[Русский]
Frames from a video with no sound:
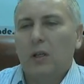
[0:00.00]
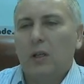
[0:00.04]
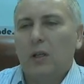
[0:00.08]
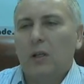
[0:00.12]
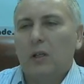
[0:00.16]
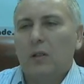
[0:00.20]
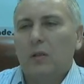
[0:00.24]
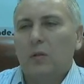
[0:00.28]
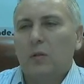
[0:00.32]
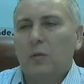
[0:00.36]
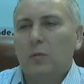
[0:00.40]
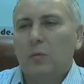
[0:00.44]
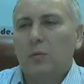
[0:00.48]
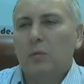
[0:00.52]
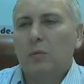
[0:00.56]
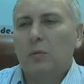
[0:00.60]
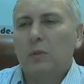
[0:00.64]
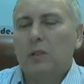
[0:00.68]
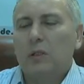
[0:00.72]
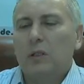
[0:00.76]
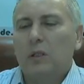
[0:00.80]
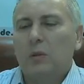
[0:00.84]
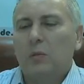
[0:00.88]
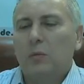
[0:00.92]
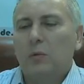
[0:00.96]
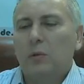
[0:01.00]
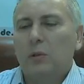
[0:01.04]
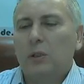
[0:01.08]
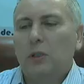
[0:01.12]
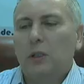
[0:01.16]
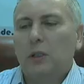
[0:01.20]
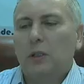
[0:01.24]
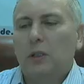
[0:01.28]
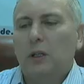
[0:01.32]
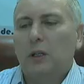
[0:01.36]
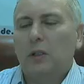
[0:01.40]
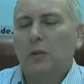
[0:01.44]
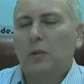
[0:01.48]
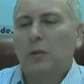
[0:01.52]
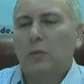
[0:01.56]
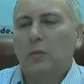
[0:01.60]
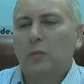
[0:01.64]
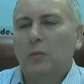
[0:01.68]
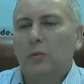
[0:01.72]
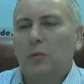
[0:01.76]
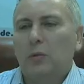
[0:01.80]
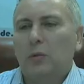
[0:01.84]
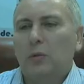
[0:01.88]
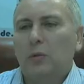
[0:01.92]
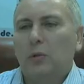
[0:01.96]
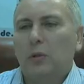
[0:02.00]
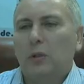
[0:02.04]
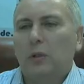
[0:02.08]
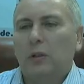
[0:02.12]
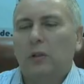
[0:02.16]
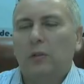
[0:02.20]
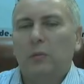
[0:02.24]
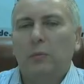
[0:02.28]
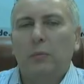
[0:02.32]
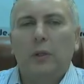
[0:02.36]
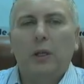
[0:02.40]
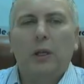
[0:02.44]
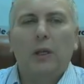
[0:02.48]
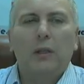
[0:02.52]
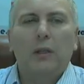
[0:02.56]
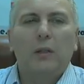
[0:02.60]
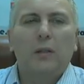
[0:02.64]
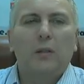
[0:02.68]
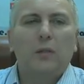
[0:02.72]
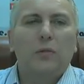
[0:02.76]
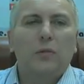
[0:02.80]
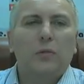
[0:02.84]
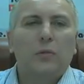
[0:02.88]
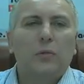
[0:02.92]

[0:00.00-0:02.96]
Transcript: Ну, в общем, если будет откат, он будет только в пятницу,